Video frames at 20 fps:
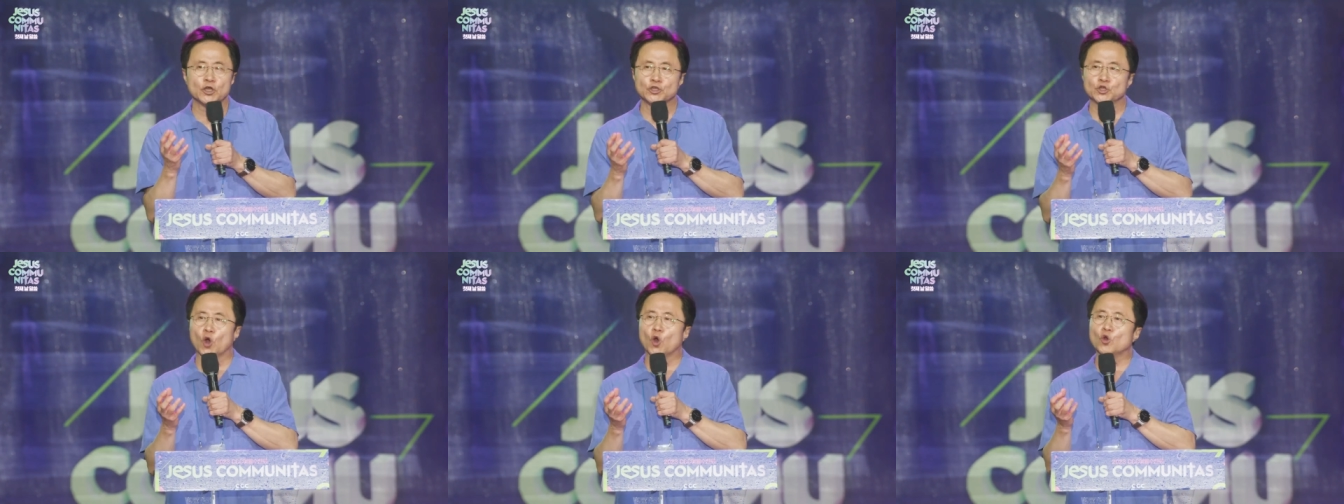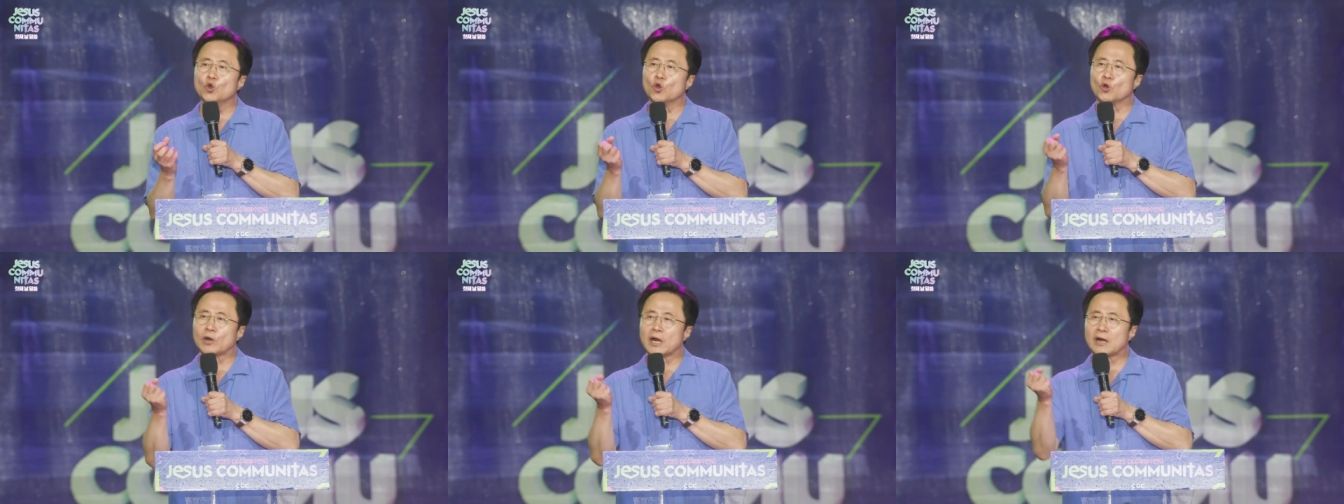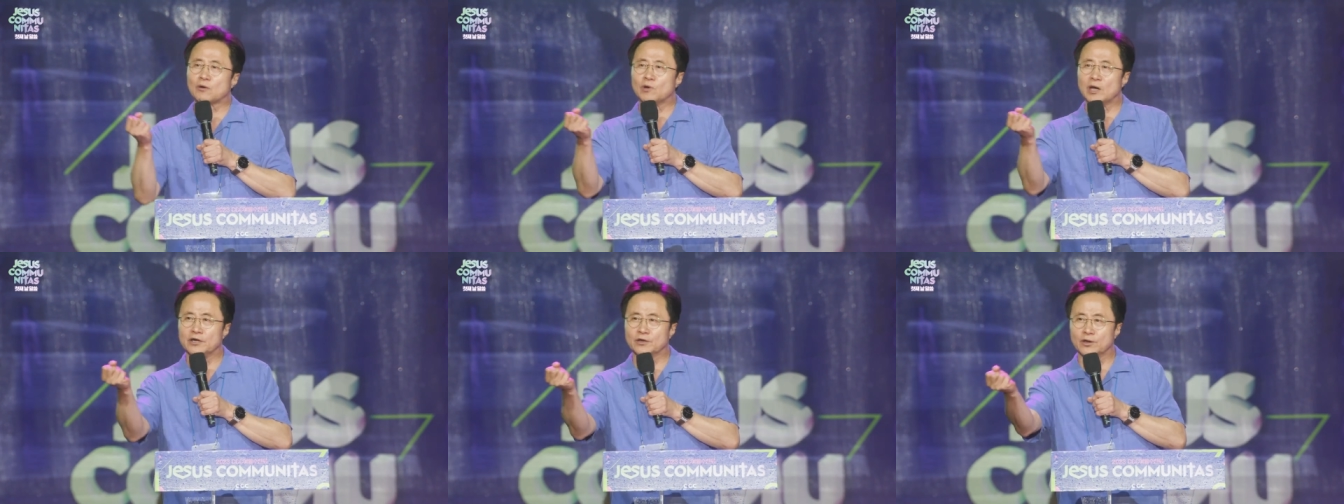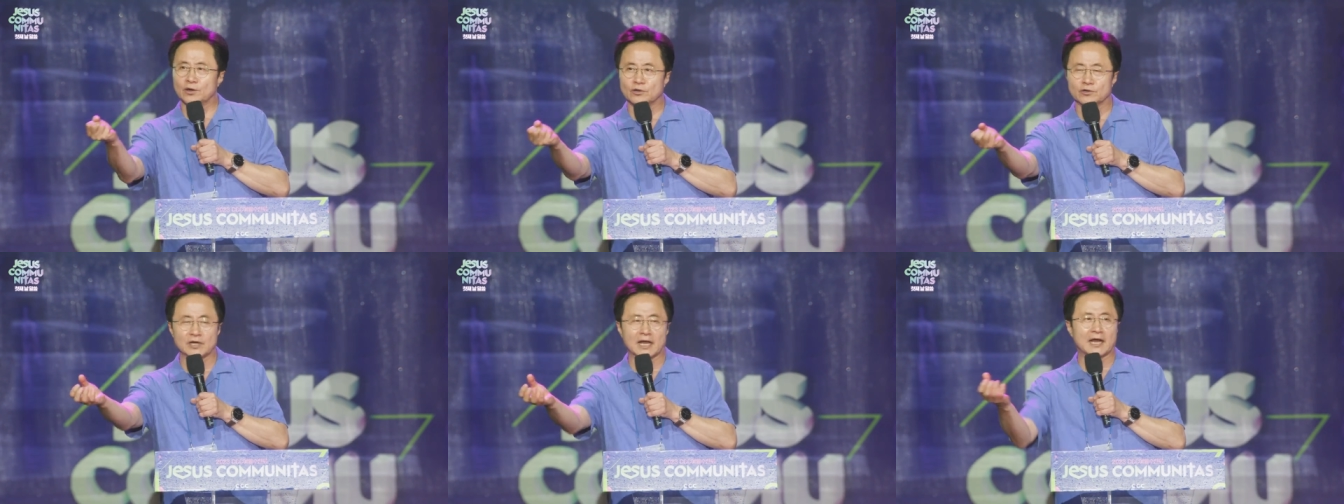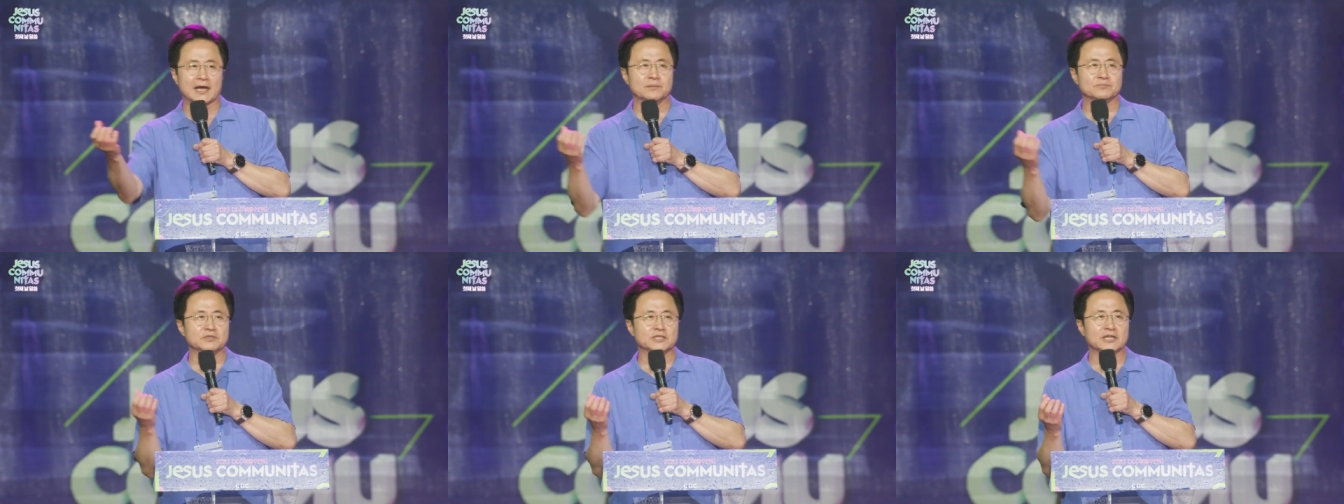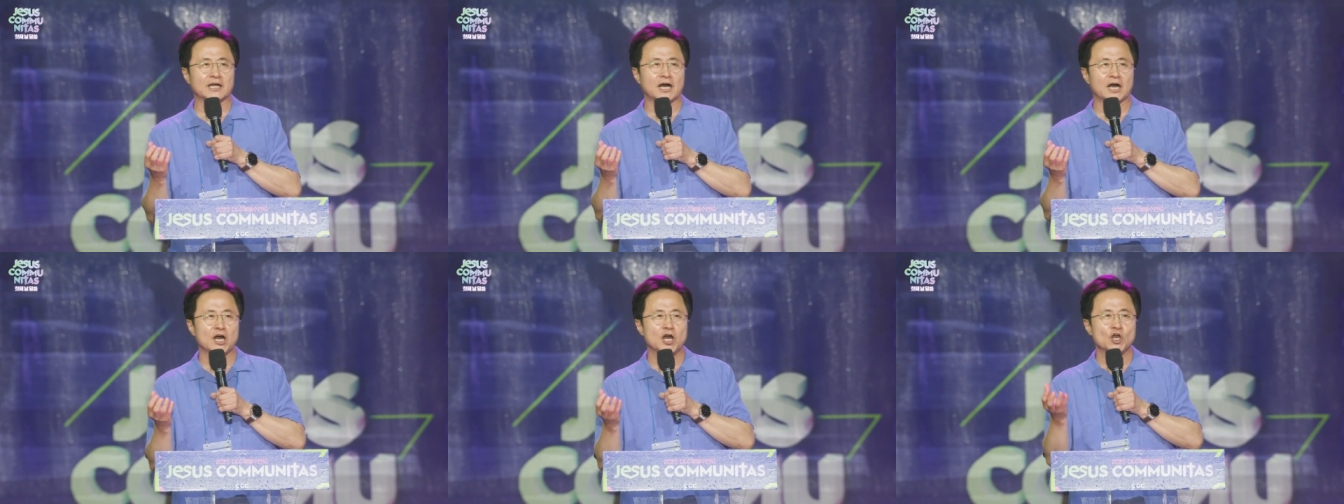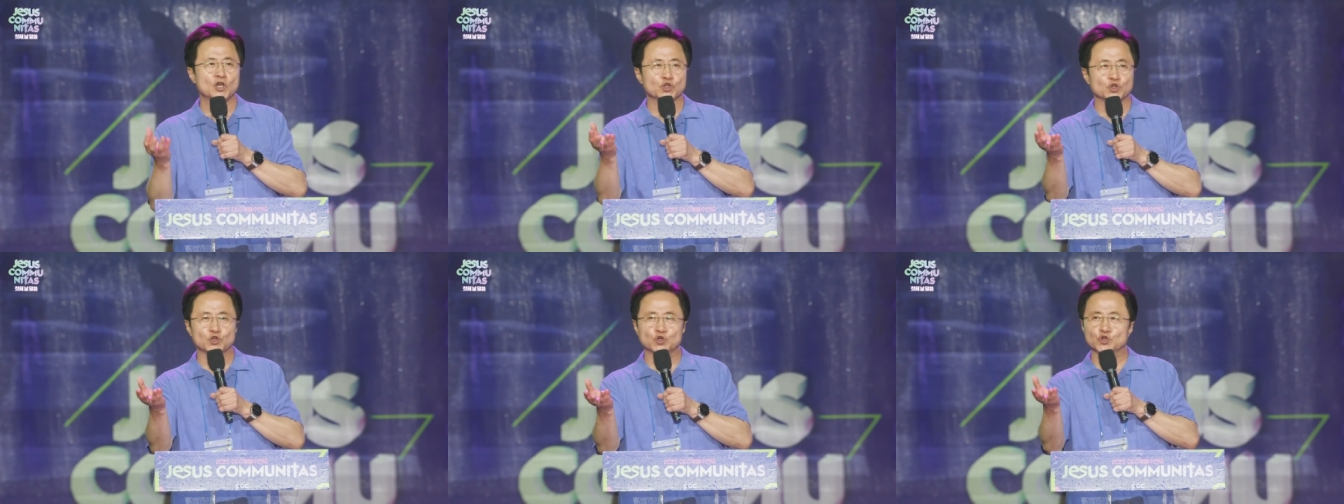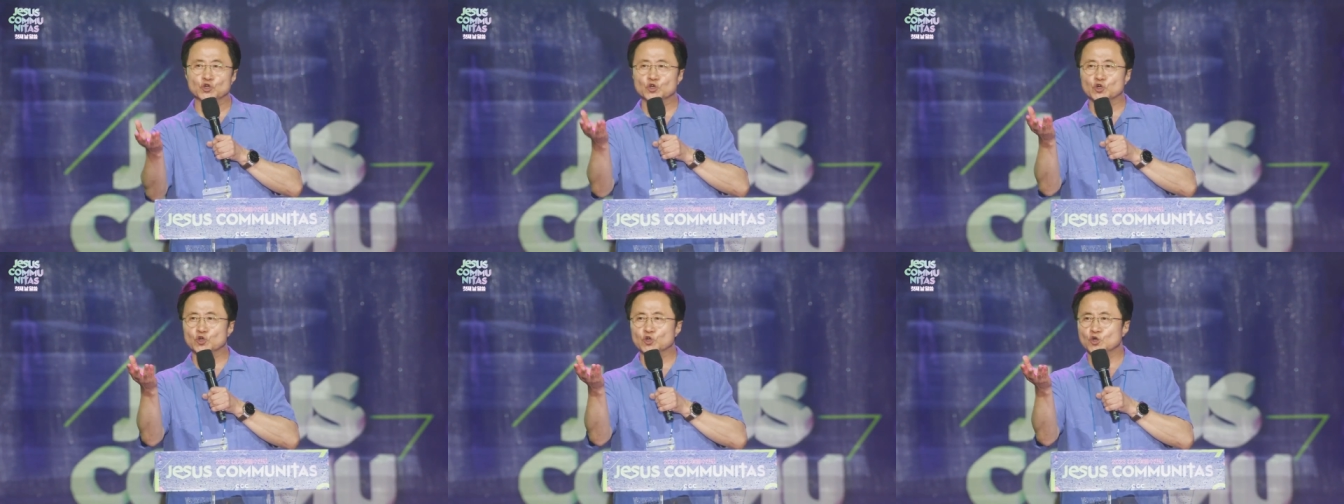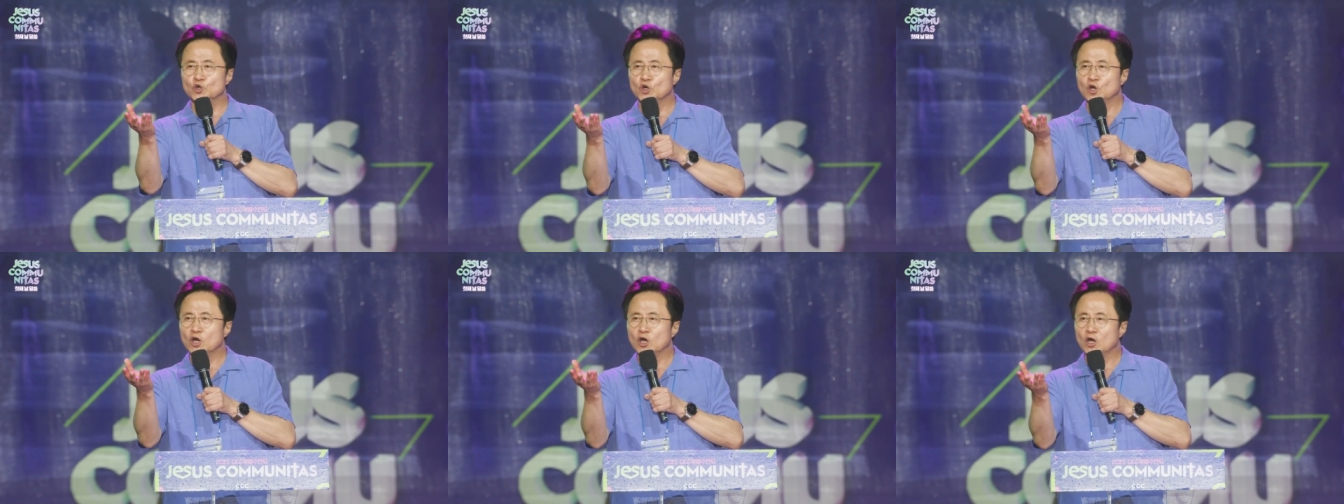욜로라고 하는 걸로 나갑니다. You